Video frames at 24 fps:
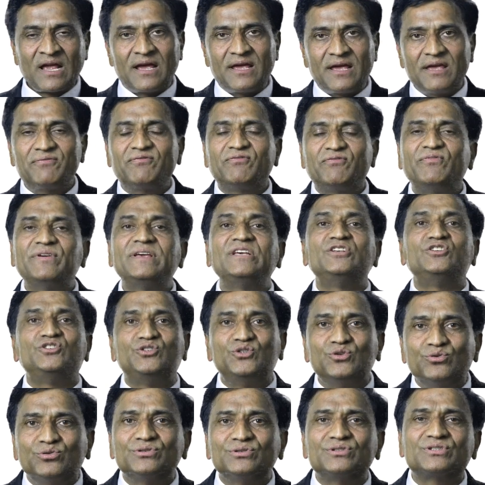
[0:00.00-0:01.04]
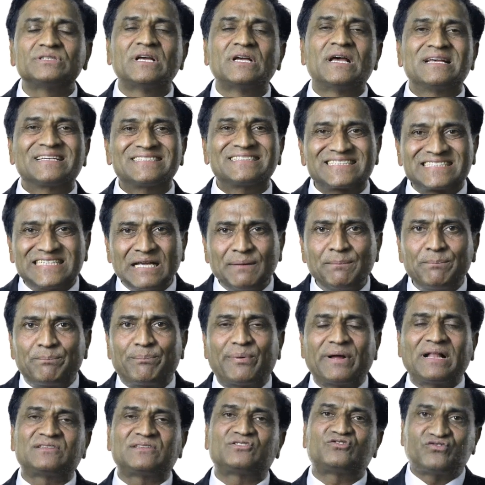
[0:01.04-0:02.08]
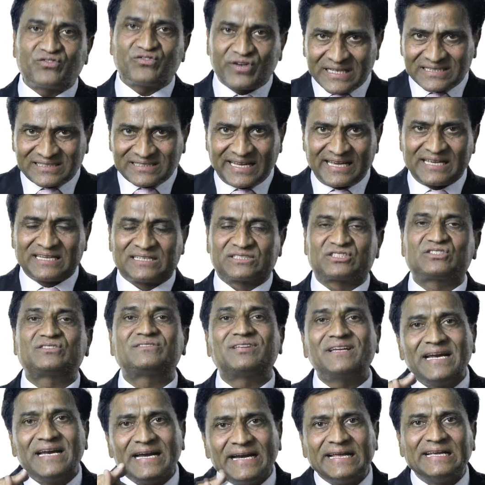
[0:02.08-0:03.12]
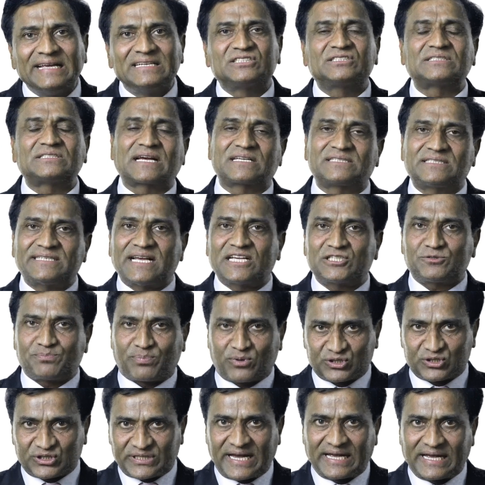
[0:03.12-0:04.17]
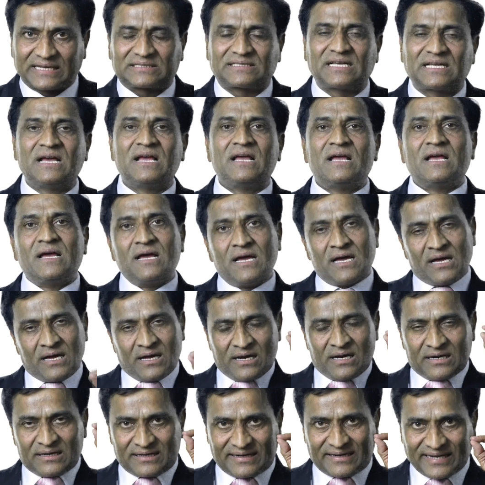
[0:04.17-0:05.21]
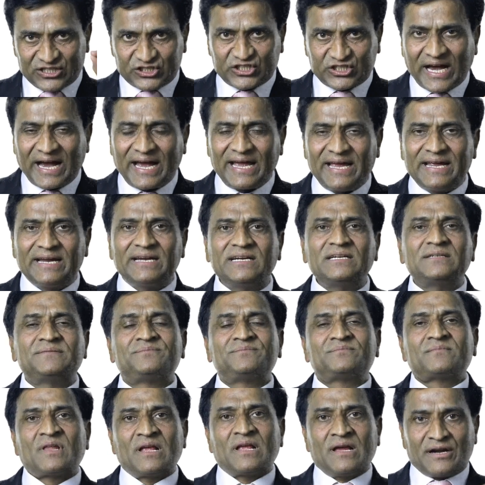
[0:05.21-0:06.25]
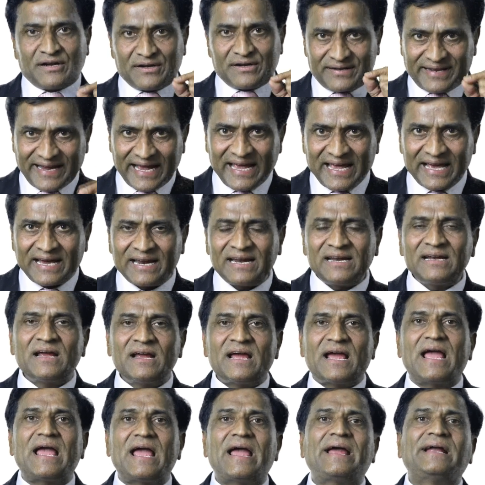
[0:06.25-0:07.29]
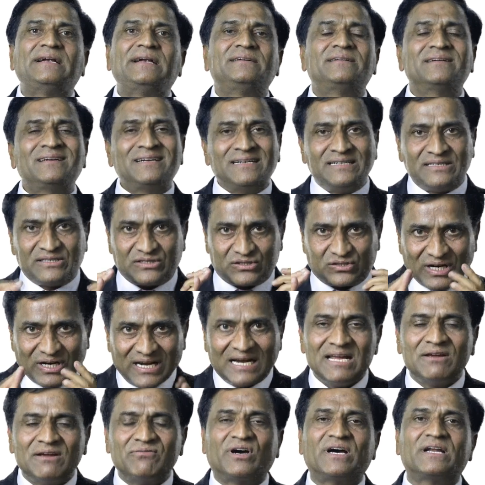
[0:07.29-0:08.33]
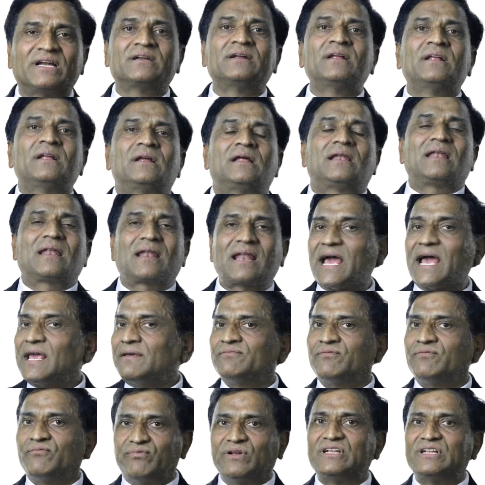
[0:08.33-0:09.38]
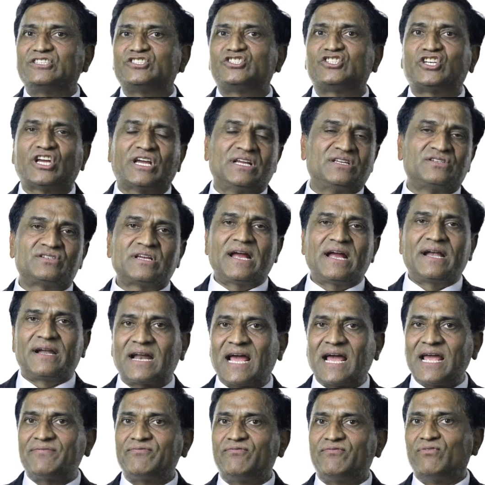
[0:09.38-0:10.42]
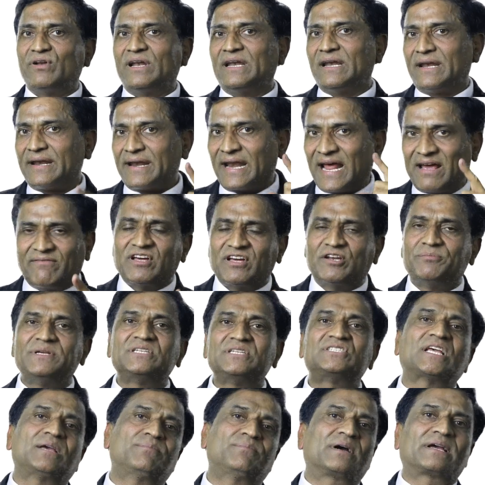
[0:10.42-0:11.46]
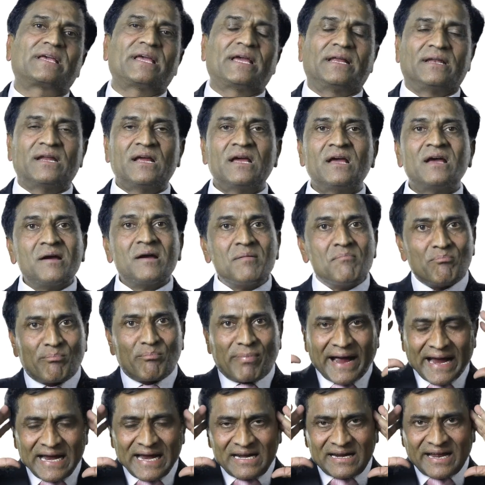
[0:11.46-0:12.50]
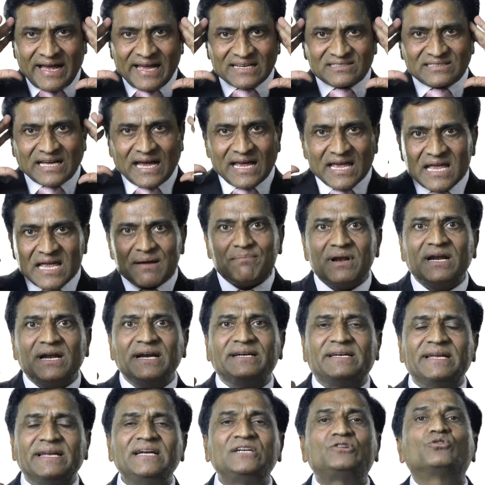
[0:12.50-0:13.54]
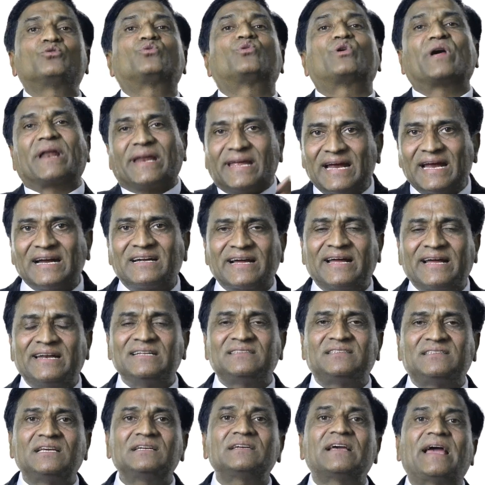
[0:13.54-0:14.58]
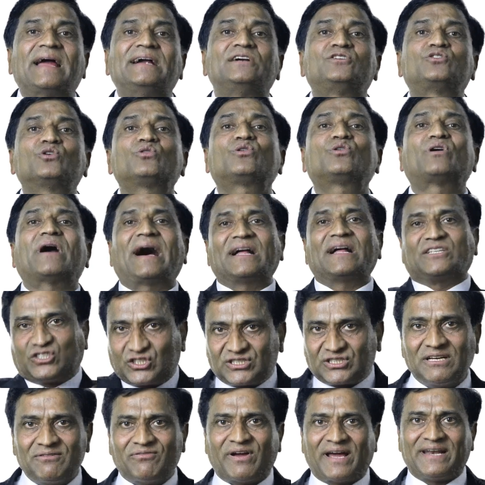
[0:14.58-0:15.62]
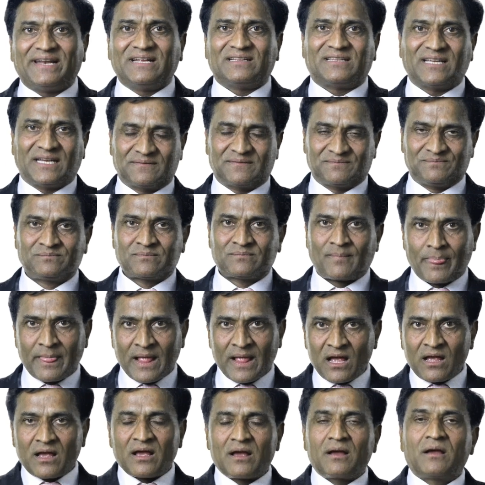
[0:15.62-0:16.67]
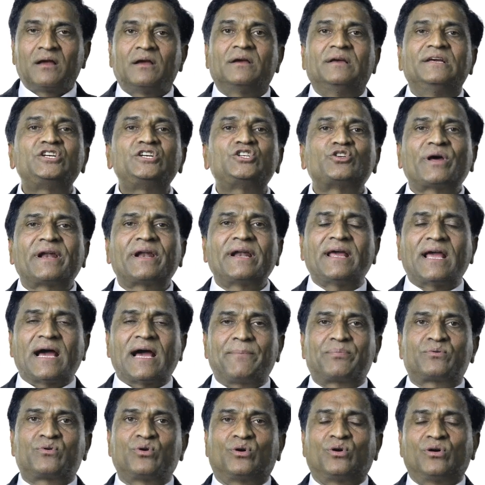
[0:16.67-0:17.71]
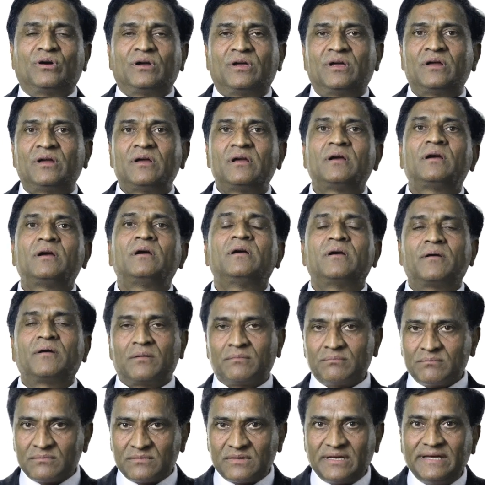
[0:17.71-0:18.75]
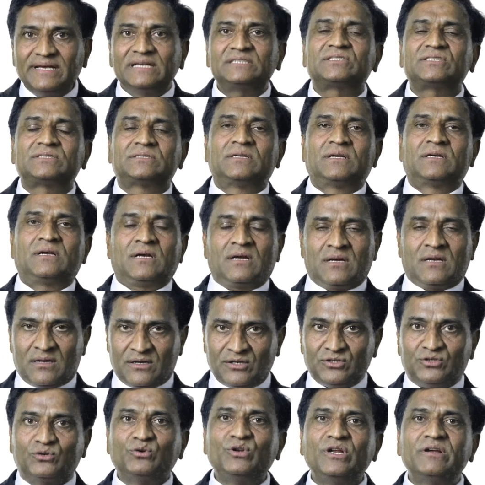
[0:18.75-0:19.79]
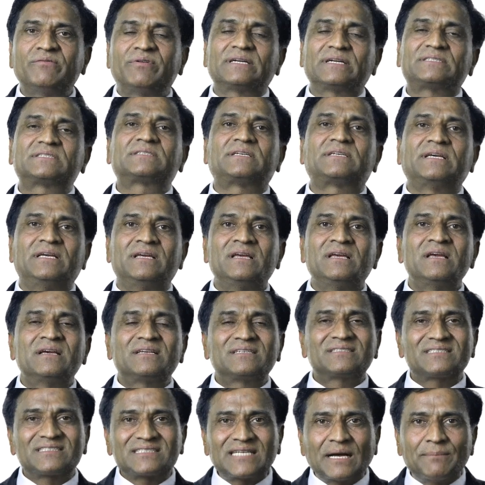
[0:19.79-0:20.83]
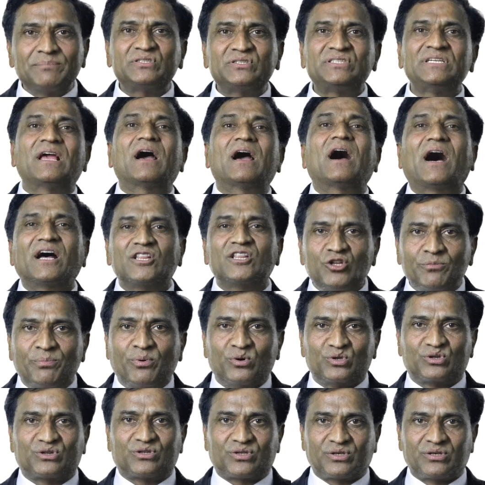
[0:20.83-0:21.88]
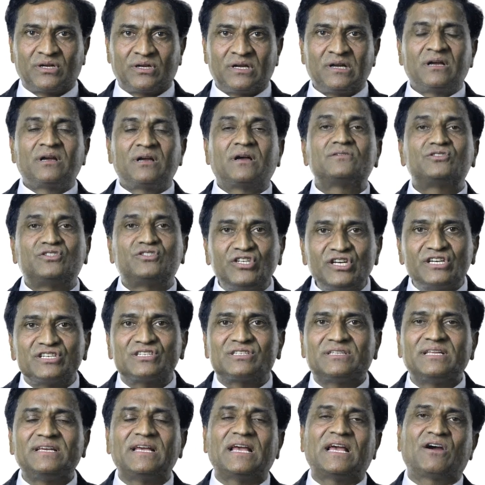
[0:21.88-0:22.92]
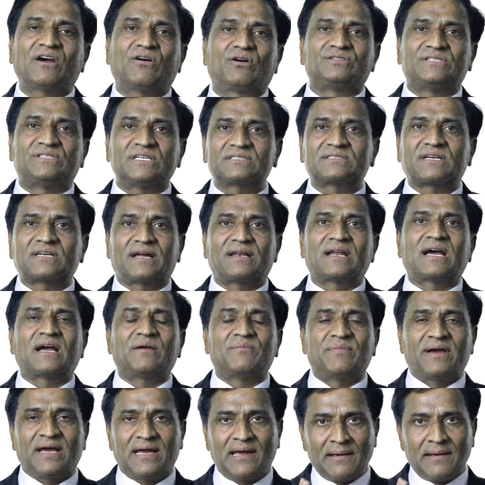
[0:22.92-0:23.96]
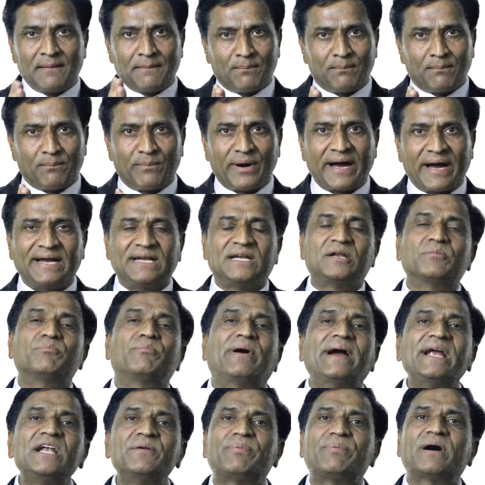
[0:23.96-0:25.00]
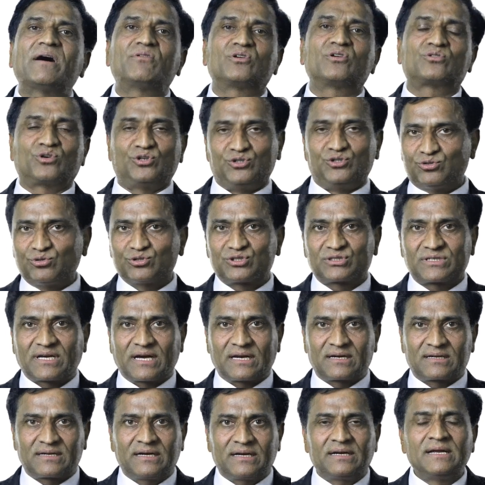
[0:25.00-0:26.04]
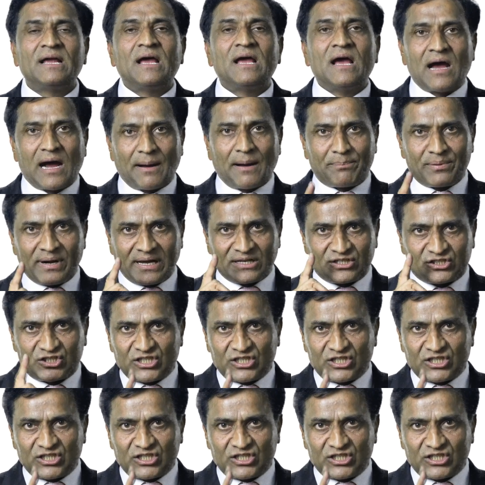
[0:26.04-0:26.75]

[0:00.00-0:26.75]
if we use simple three things, 3d success process, desire, dare and deliver, life will change and life will never be same again. Mind has the ability to create anything and to achieve anything. ईश्वर ने आपको इस यूनिवर्स की सबसे अद्भुत चीज़ दी है और जिसका नाम है माइंड माइंड पावर को यूज़ कर कर अपना